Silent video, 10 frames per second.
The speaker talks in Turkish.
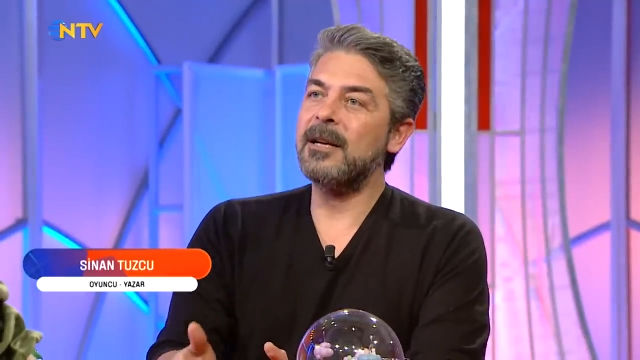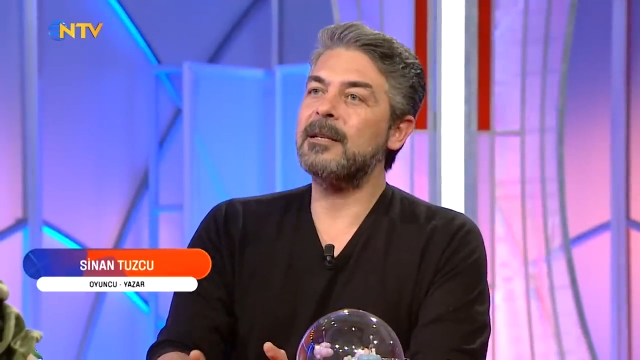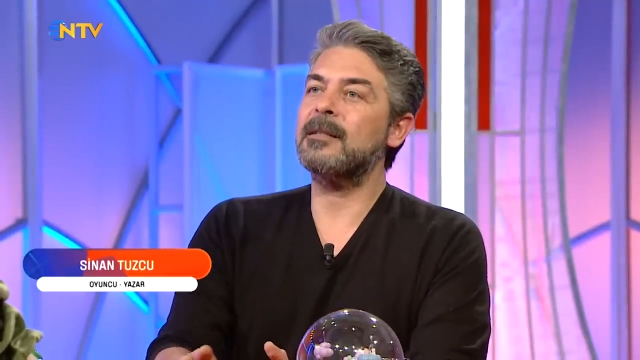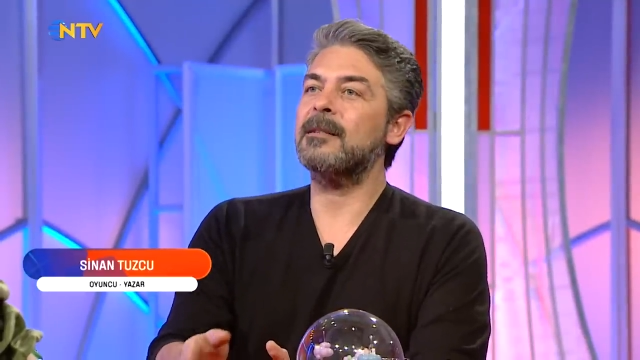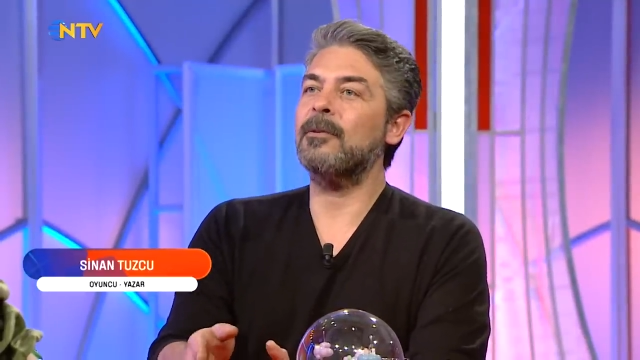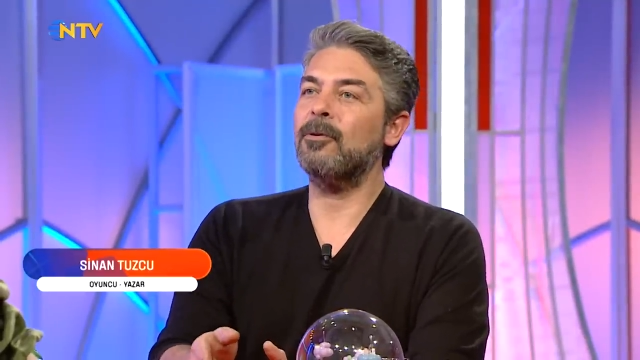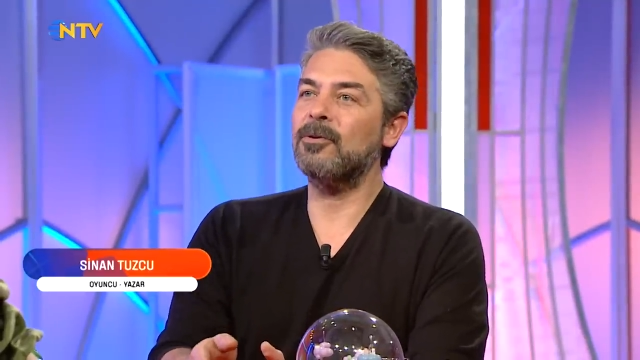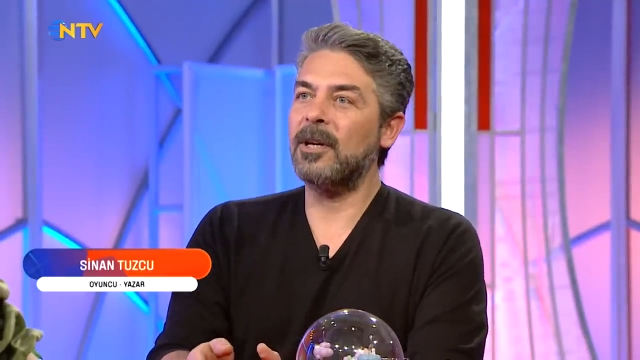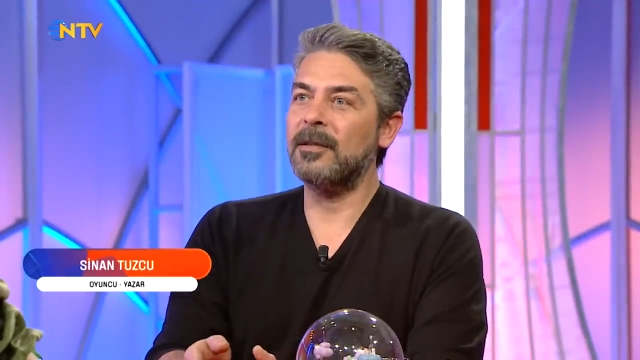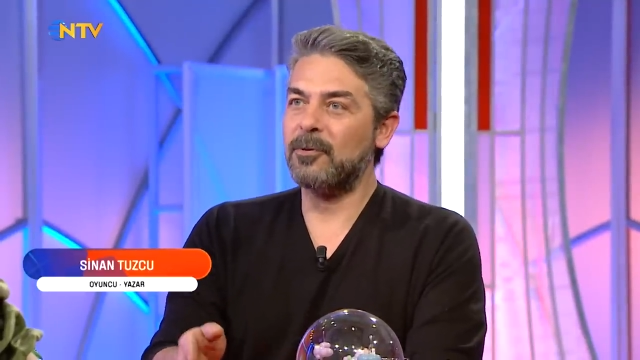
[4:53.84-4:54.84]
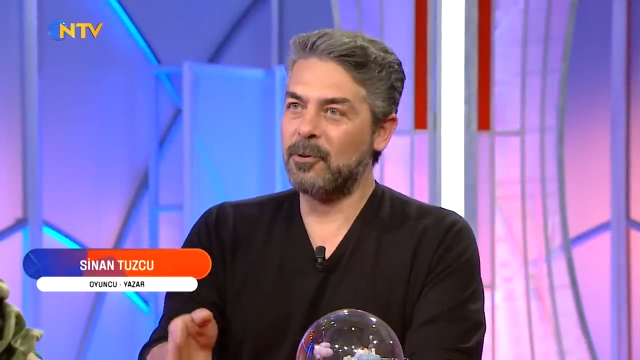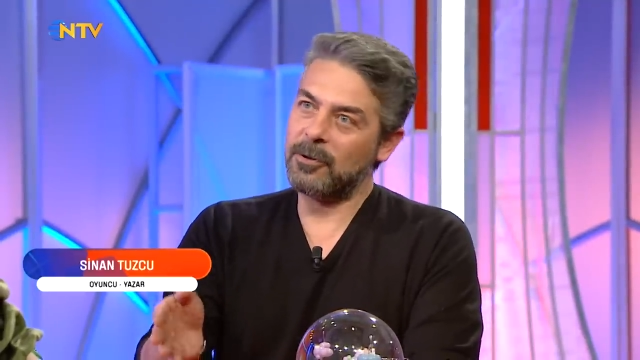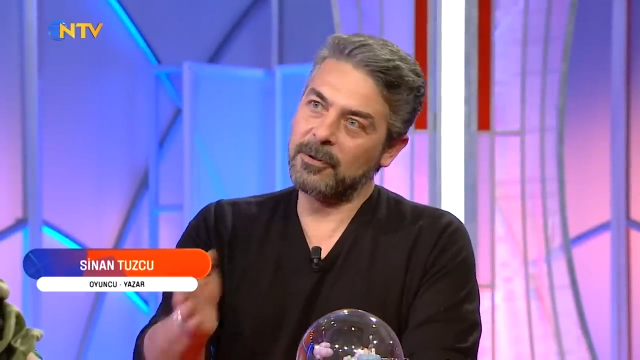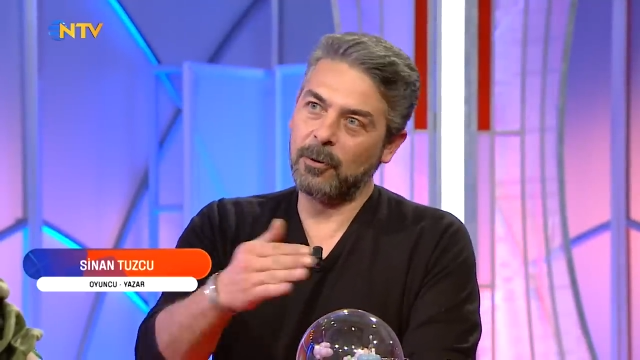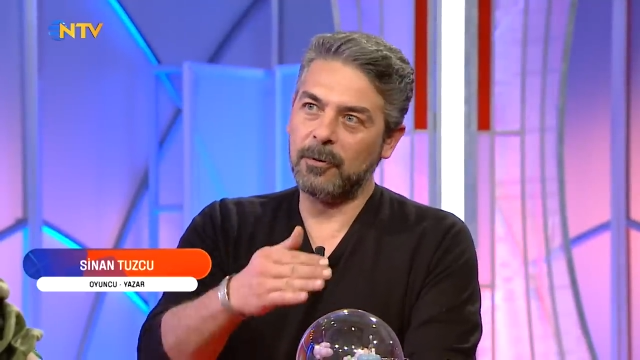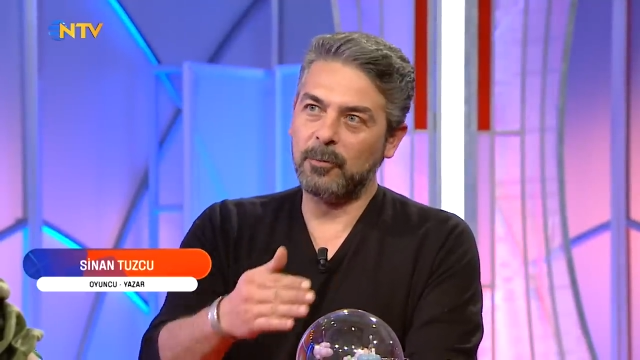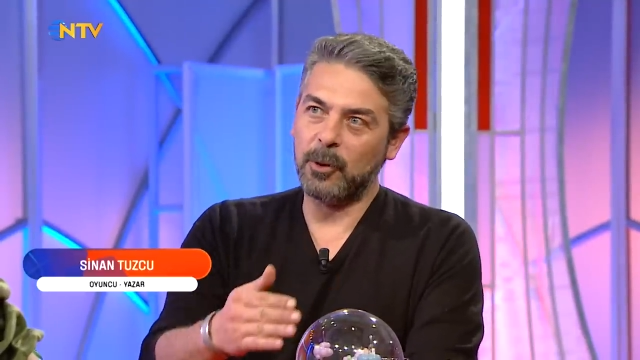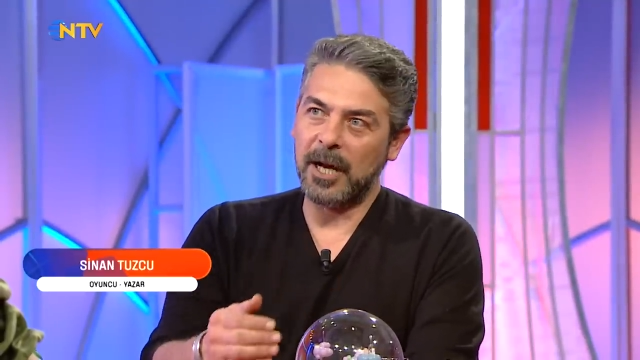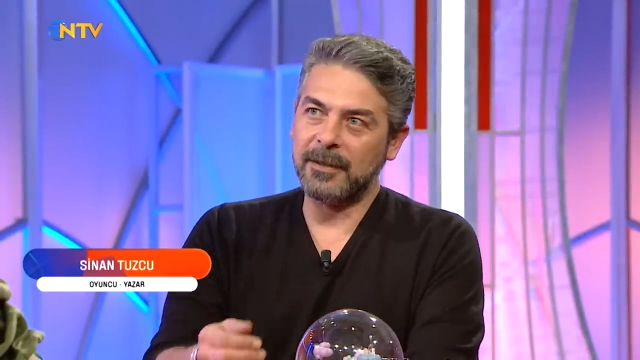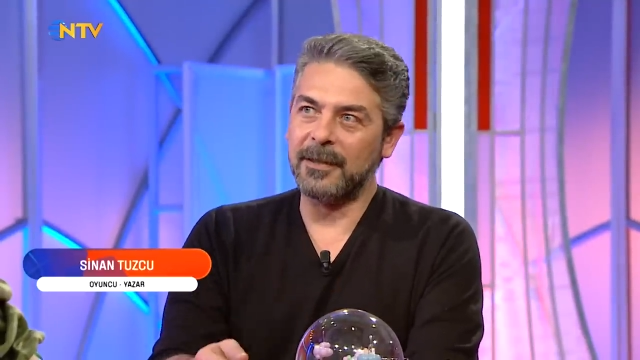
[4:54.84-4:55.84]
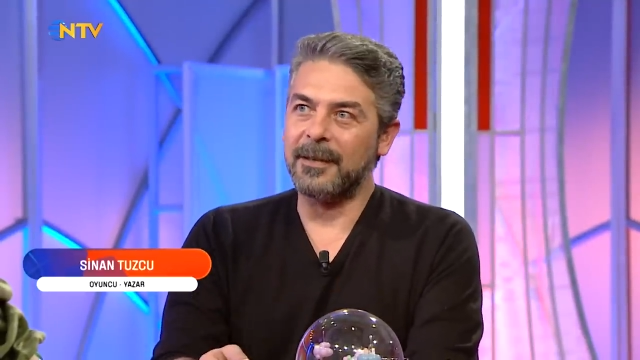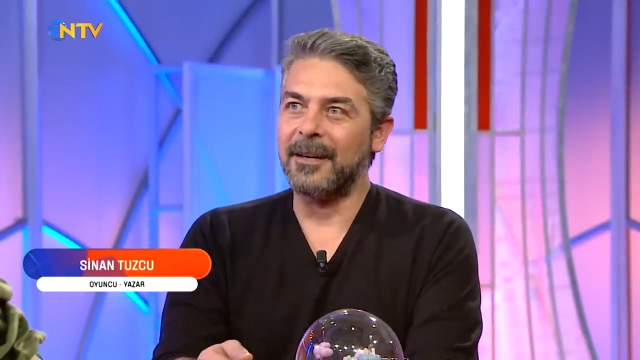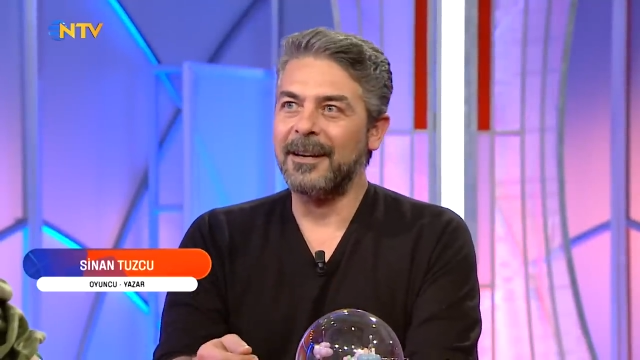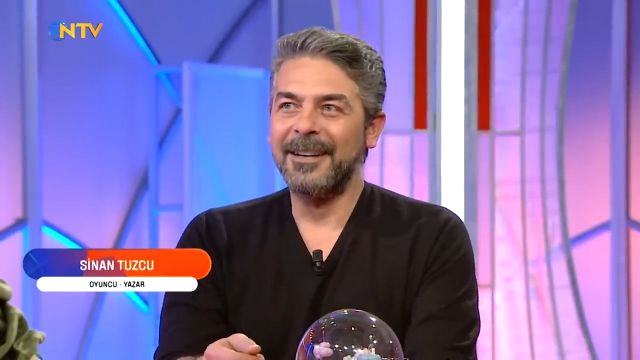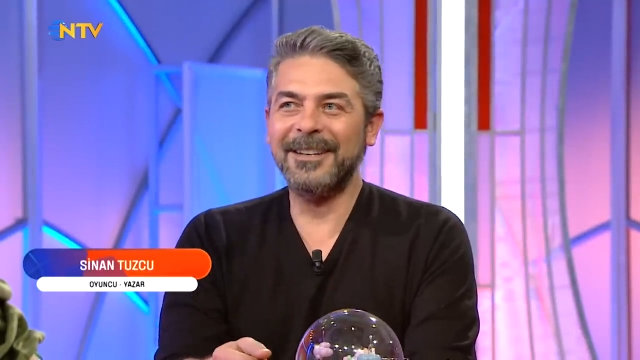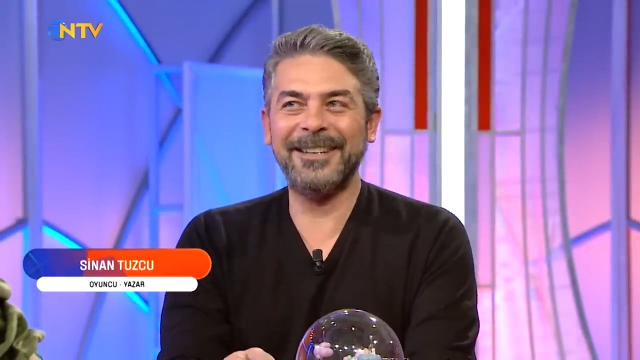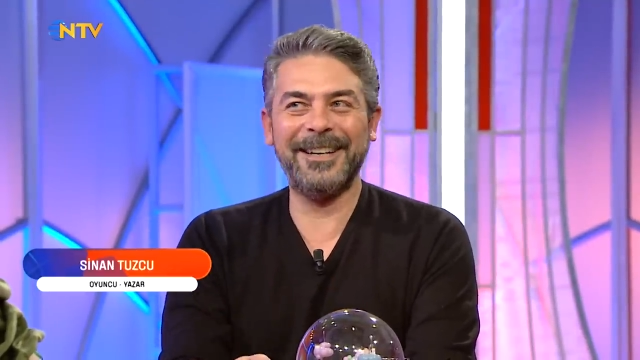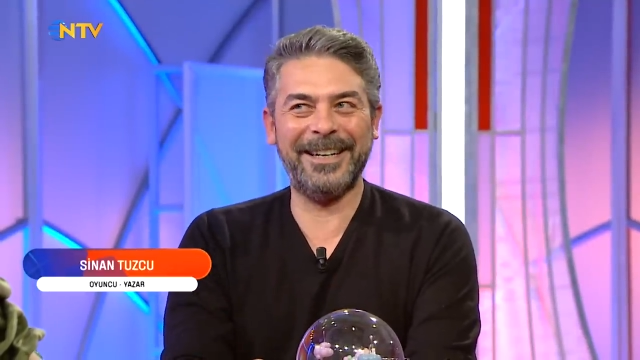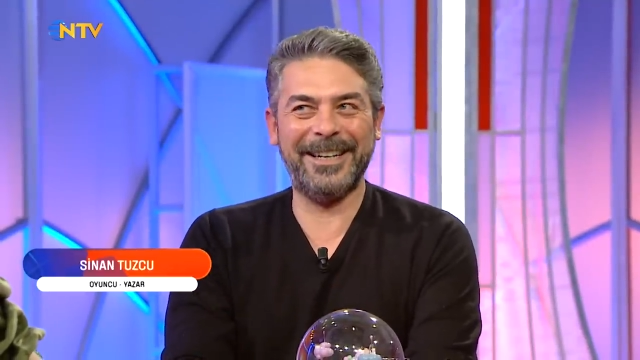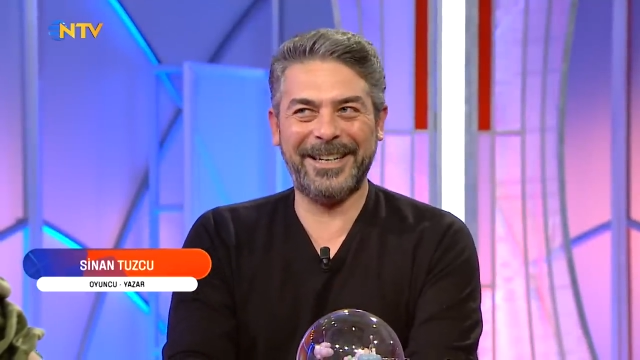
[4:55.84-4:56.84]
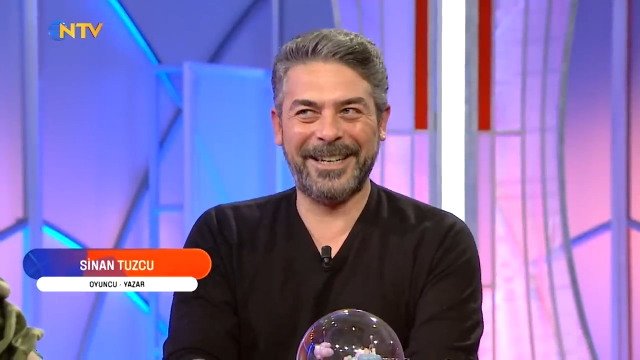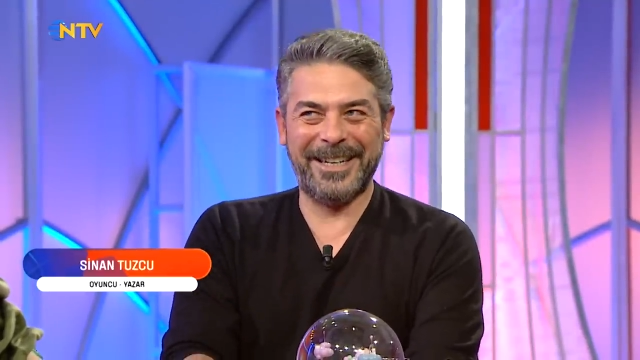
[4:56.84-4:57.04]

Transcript: yarısı ondan Bülent'inki. Fenerbahçe'den